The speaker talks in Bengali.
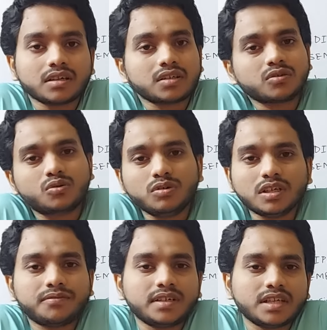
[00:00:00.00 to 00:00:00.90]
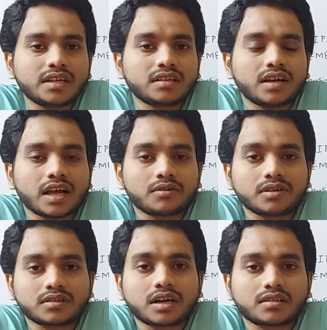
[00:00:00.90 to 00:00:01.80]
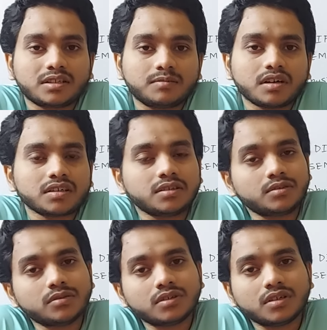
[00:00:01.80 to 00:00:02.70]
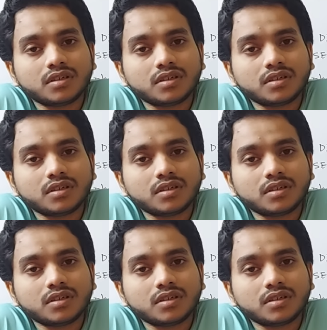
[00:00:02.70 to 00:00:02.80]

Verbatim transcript: একটু ঘুরিয়ে ফিরিয়ে ল্যাঙ্গুয়েজ থাকতেই পারে কিন্তু